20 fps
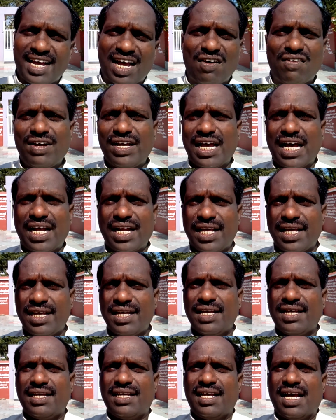அவங்க யார்
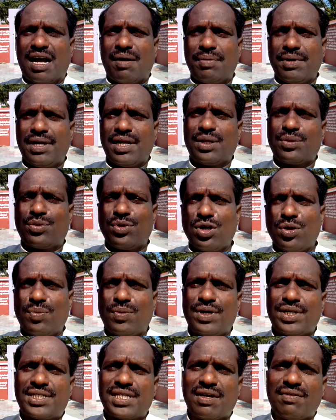அப்படின்னா தூக்கு
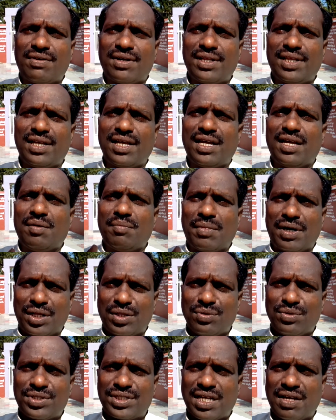போட்டு சாவறது
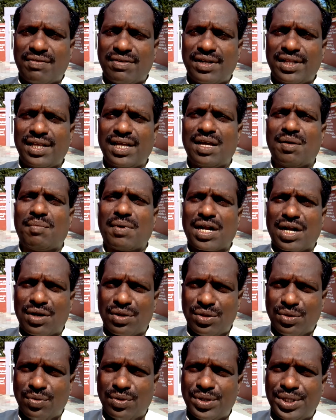மறந்து சாவறது
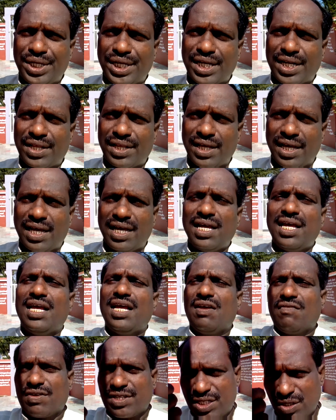மனநதி கொளுத்திக்கிறது
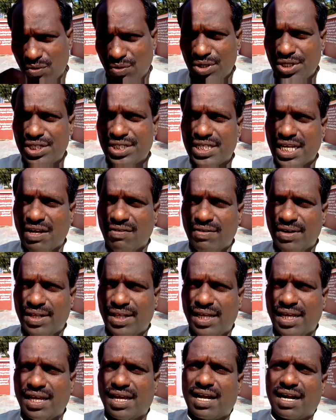விஷம் குடித்து
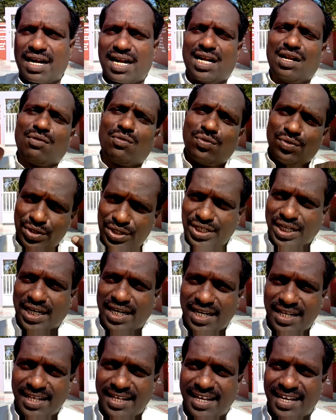சாவது கடலை
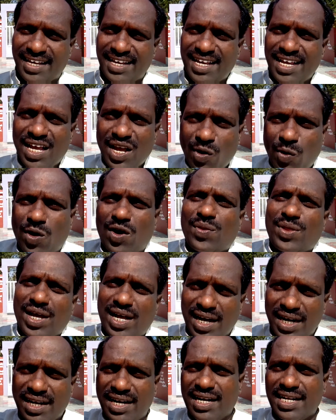குதிச்சிடுறது குழந்த
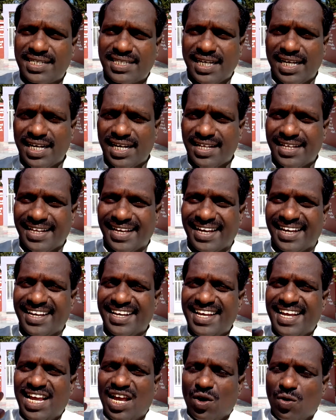கருக்களை செய்கிறது
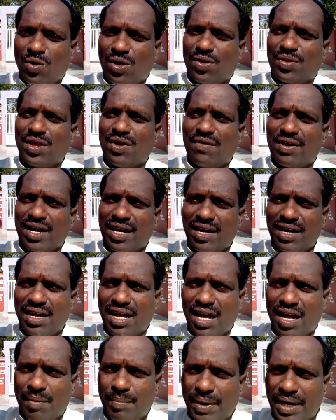குழந்த
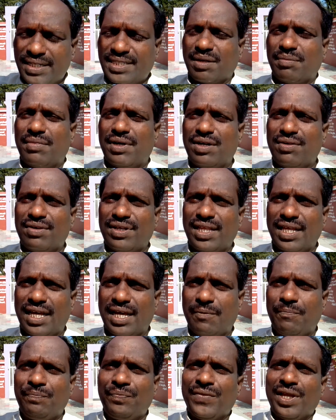வேணாலும் அபர்சம் பண்ணுவது
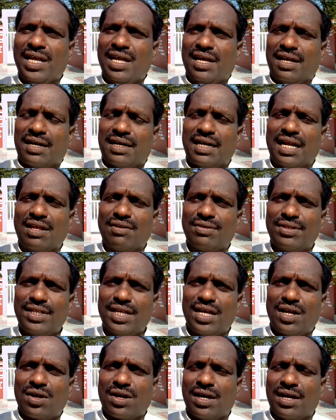ரெண்டாவது
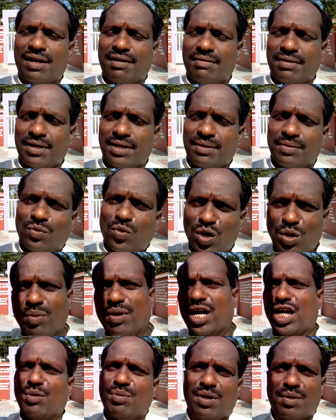வந்து குடும்ப
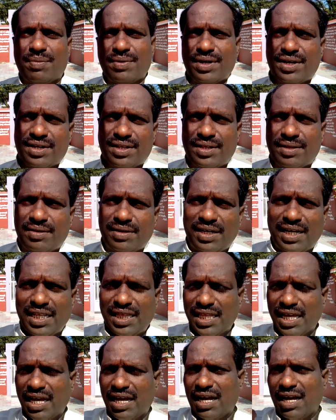கட்டுப்பாடு பண்ணுறது
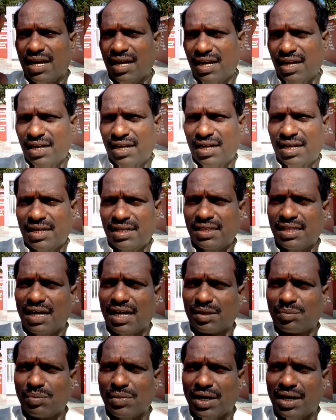இந்த இந்த
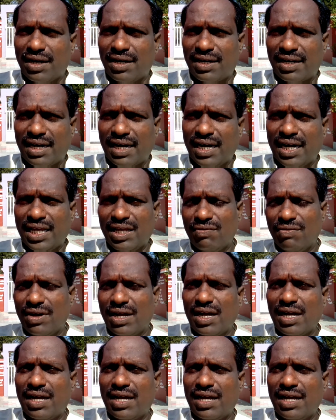ஆத்மாக்கள் இருக்காங்களே இவங்க